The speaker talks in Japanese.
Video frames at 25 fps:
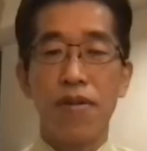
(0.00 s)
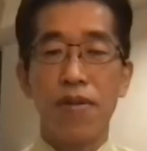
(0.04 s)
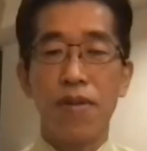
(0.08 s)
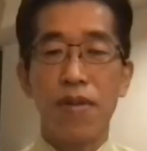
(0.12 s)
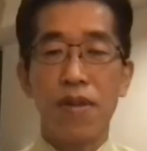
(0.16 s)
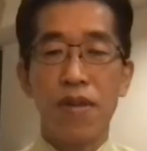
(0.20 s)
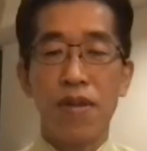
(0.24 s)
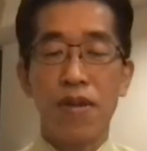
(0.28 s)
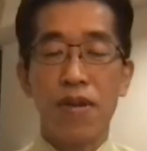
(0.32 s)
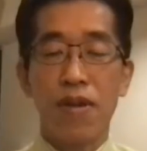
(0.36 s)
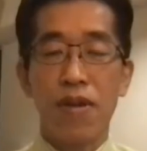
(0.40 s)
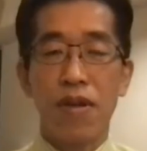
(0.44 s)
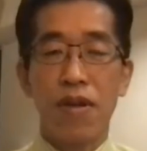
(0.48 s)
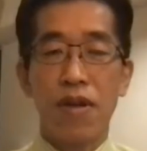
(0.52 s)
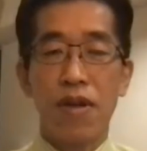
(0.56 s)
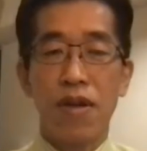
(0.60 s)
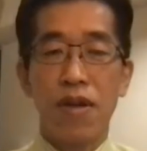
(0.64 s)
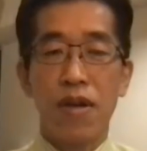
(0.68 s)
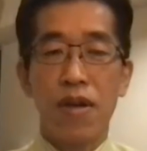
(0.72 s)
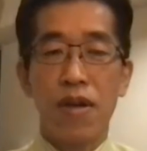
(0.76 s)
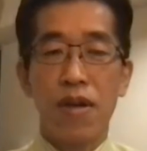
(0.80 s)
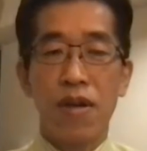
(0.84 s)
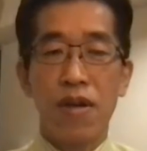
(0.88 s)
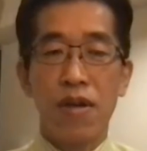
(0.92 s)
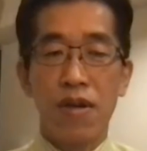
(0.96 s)
対策ですね。
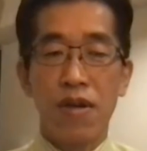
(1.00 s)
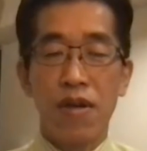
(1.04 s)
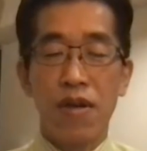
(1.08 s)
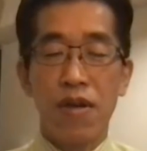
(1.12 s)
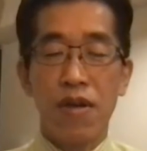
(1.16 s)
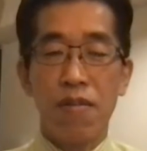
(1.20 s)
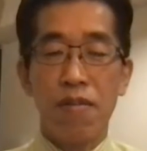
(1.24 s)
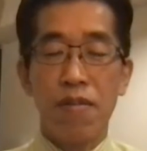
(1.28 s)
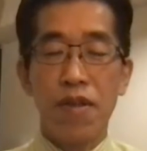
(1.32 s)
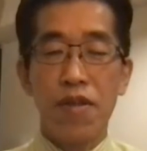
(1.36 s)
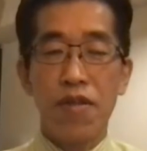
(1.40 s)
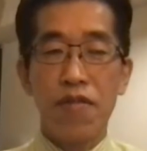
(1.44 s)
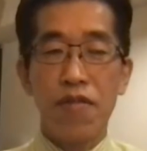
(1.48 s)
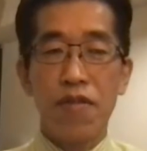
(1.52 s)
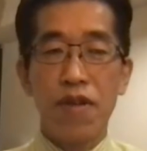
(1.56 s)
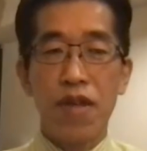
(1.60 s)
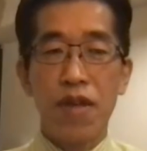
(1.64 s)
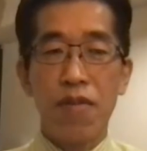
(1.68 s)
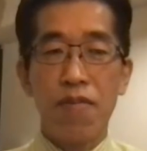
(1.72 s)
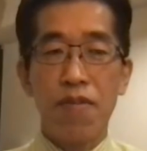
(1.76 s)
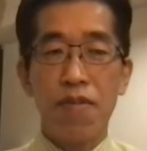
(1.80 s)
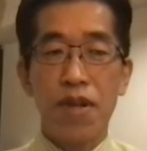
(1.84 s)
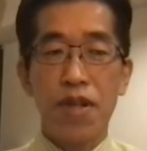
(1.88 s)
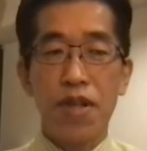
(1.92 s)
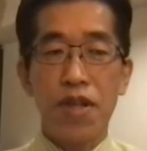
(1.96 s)
うん。まずは
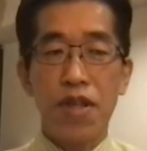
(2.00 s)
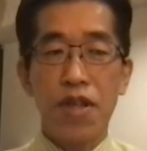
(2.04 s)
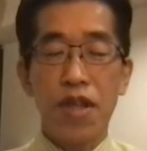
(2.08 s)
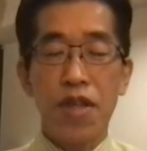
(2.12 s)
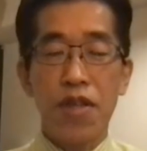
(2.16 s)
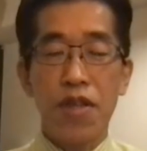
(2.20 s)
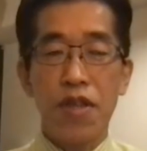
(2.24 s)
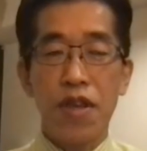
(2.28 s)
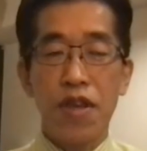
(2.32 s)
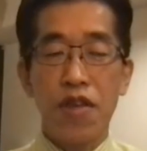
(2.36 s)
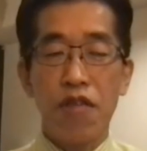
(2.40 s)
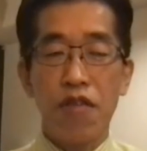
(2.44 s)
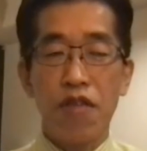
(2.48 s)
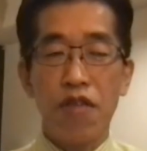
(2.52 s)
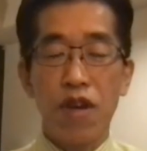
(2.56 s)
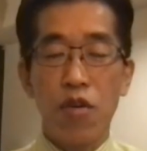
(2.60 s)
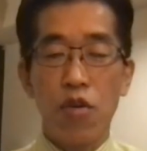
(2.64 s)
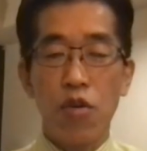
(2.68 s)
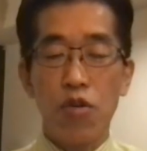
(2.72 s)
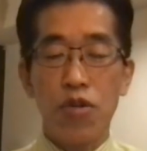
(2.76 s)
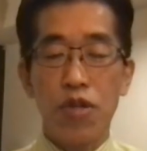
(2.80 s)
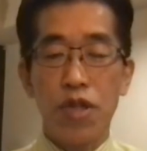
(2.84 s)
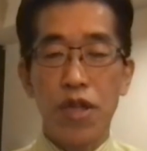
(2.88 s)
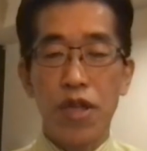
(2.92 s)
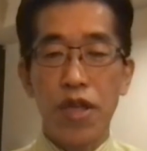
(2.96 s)
やっぱり年内は
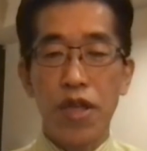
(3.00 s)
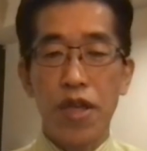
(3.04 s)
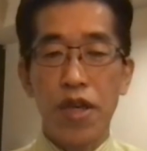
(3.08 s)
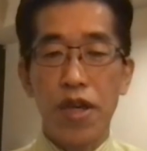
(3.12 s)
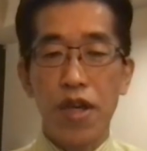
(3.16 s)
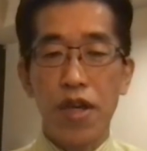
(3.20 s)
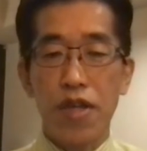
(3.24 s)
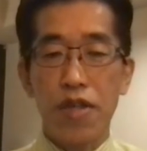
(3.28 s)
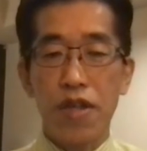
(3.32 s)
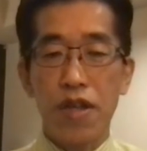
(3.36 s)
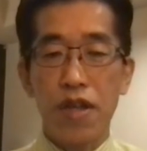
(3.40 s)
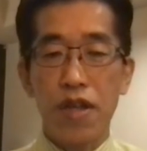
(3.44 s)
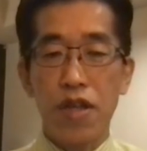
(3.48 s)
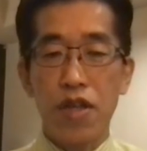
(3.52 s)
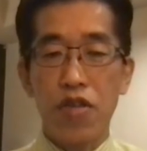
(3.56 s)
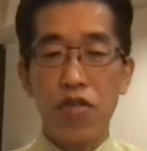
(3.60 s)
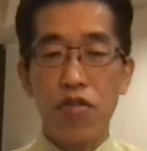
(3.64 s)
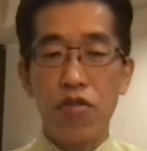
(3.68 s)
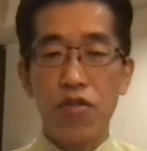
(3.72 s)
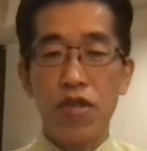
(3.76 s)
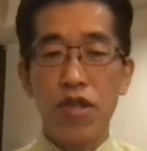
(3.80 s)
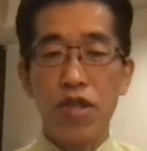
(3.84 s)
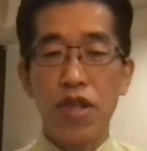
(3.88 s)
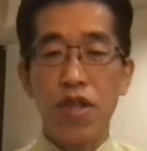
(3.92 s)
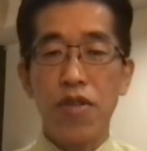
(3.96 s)
補正が最
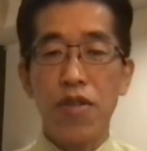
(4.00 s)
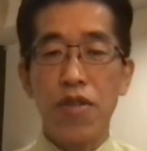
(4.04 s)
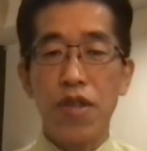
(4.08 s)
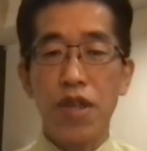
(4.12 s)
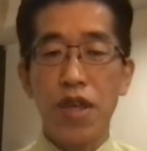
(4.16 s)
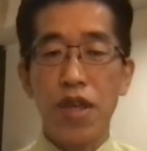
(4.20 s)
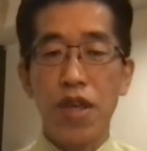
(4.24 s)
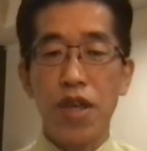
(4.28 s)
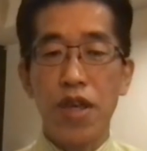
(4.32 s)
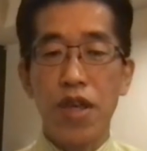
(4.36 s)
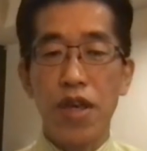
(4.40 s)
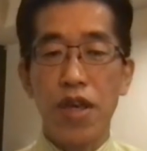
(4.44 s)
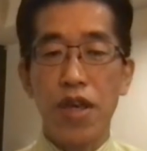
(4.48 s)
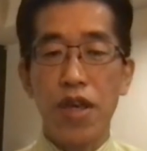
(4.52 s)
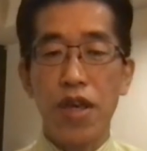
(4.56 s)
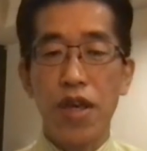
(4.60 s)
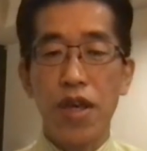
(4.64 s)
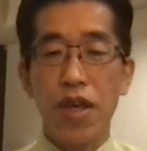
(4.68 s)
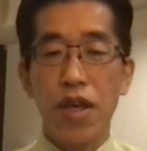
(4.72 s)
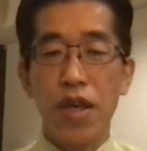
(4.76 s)
優先で、